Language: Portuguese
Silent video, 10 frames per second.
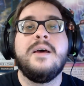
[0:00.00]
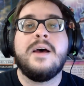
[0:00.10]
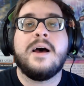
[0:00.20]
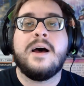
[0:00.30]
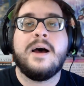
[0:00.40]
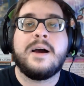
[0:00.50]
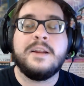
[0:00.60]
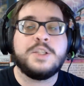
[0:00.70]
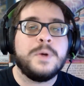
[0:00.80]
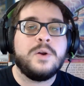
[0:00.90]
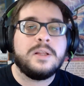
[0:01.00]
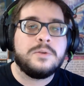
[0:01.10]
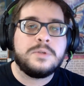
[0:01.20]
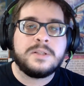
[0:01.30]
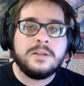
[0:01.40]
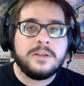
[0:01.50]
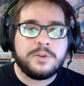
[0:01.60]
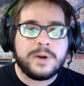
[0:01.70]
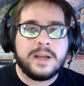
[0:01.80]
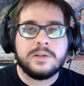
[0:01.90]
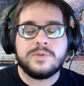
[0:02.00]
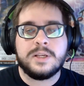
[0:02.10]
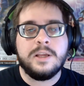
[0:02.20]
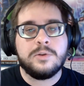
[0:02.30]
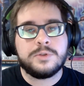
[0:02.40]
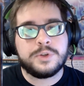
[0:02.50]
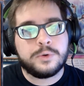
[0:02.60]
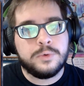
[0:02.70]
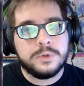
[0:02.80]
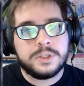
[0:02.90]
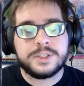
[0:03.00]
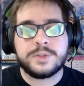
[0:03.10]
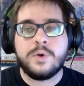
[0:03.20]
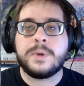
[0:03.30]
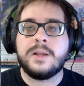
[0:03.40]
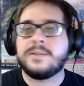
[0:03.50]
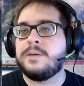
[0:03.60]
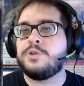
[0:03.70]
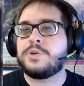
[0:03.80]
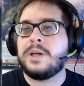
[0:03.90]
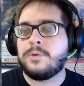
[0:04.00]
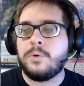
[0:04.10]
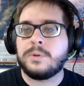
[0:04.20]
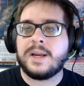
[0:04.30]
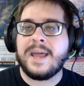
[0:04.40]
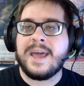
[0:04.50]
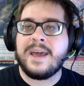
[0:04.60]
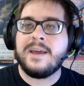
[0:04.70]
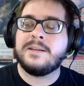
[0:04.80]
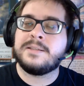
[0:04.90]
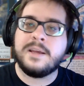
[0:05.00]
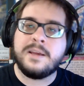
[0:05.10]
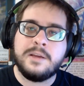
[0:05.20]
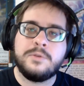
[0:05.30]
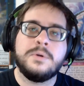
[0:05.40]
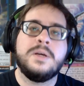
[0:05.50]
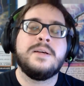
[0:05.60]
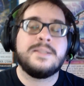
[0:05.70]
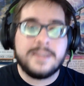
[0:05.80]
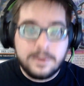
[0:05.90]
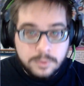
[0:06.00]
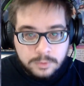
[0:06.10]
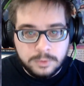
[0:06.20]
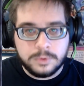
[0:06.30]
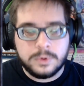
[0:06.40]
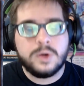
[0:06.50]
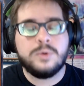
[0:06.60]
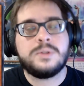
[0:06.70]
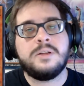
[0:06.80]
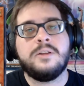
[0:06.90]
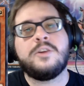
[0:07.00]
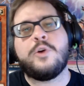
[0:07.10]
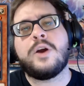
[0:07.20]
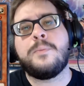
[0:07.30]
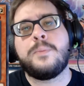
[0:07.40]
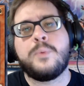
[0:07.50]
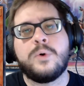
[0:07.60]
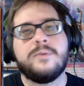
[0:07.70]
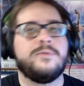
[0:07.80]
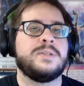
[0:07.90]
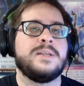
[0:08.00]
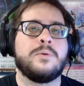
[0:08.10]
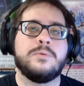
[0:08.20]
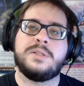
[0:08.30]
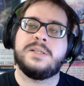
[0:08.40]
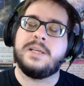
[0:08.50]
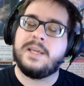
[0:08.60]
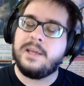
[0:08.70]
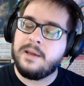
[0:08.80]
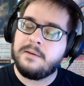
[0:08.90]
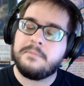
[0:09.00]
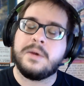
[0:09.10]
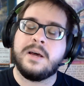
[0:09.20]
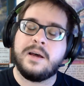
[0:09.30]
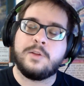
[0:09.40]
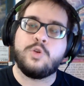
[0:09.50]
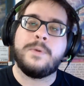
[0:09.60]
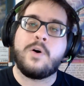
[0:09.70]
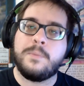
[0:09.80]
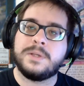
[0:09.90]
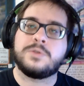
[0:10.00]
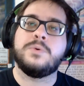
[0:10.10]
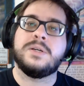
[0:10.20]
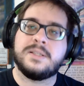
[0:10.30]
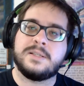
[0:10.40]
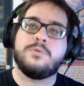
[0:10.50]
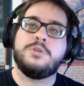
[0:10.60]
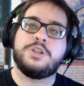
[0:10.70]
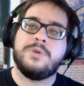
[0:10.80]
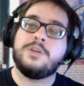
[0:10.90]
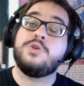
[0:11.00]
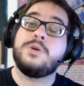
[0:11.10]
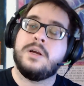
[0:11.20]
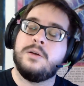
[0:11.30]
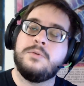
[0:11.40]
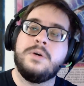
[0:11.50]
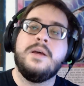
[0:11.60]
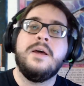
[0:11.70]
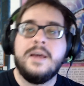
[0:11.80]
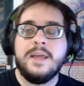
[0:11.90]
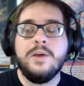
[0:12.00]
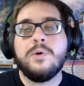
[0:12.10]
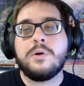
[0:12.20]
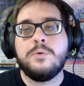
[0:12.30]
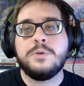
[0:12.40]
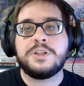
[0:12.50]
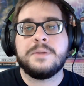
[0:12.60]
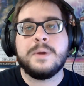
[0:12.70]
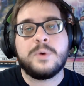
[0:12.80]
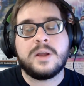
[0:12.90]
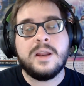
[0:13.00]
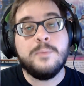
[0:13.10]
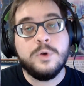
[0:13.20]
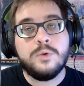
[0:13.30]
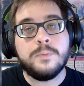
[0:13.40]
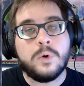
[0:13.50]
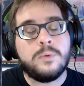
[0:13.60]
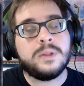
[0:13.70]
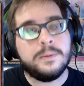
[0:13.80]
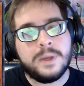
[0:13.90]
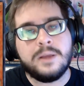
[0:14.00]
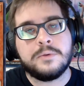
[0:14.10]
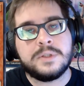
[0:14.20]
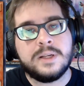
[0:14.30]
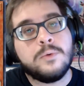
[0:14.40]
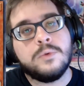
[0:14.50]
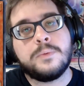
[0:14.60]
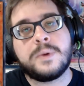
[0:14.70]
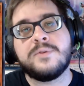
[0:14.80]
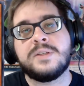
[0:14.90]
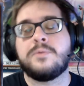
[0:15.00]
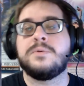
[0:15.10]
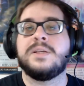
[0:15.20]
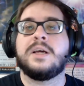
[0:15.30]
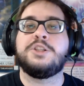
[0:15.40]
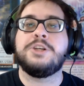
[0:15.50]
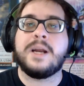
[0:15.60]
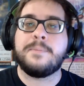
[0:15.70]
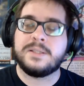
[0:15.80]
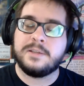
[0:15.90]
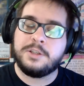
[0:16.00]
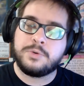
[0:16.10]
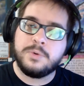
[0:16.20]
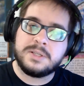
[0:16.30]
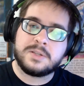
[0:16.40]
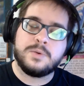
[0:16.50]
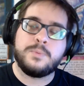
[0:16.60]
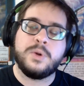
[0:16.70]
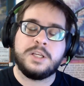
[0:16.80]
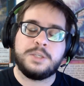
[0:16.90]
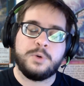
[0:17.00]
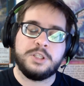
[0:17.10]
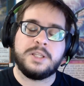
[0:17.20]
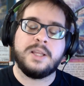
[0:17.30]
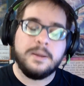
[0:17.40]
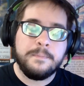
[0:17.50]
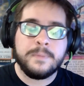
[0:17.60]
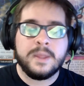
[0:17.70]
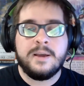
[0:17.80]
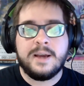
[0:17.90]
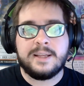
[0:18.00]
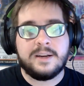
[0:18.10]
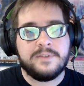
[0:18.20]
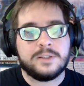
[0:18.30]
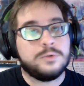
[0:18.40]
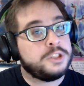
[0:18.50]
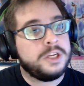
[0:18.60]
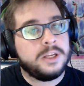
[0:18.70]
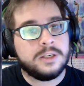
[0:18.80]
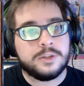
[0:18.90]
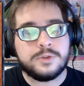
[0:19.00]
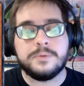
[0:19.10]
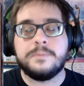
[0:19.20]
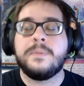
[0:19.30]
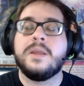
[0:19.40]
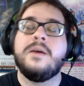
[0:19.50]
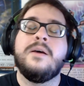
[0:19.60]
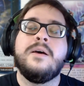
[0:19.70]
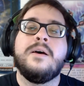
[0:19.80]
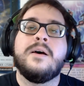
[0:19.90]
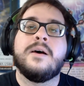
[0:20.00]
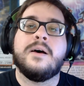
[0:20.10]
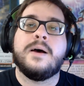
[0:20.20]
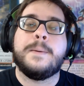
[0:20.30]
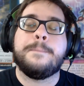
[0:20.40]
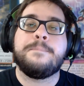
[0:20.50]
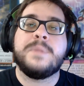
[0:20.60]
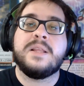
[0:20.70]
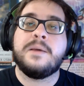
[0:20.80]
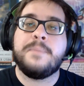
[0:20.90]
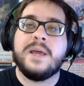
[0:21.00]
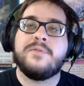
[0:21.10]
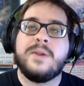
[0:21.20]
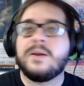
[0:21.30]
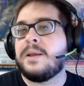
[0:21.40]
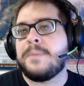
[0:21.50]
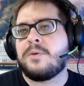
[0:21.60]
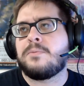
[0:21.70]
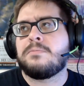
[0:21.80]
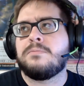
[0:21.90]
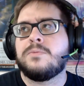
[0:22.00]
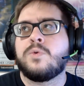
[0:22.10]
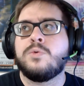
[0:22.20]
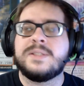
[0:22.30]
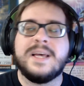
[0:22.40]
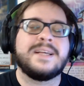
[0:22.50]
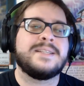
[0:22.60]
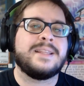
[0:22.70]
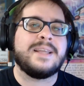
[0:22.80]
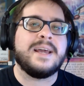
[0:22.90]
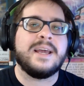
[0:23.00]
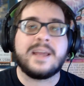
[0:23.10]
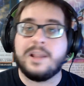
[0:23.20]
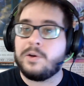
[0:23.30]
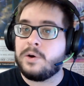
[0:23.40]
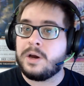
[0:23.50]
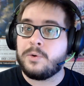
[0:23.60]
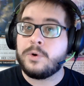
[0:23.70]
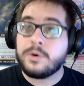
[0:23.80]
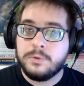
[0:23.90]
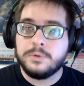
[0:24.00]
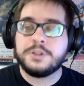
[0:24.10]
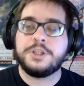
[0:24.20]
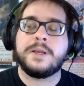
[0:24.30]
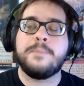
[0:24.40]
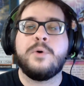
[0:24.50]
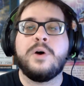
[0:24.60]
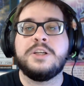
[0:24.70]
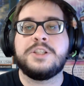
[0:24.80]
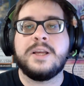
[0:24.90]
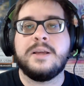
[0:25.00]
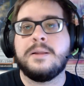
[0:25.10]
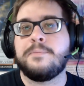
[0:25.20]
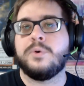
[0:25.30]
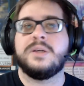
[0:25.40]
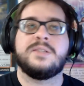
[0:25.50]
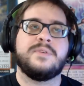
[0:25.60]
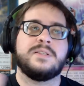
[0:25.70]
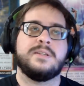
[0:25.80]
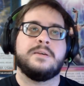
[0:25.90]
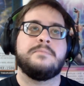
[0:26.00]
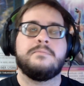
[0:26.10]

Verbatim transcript: uh, a grande maioria dos Thunder Dragons e dos Orcusts, como que eles têm jogado contra, é eles têm ido segundo. Os Thunder Dragon por você conseguir uh, tomar algumas coisas e continuar jogando, e o Orcust também porque ele é muito bom também indo segundo, porque você consegue tirar bastante coisa que seu oponente pode ter através do Jingirso. Um, e também ele também consegue setar aí aquela, a Orkust, que pode aí depois fazer,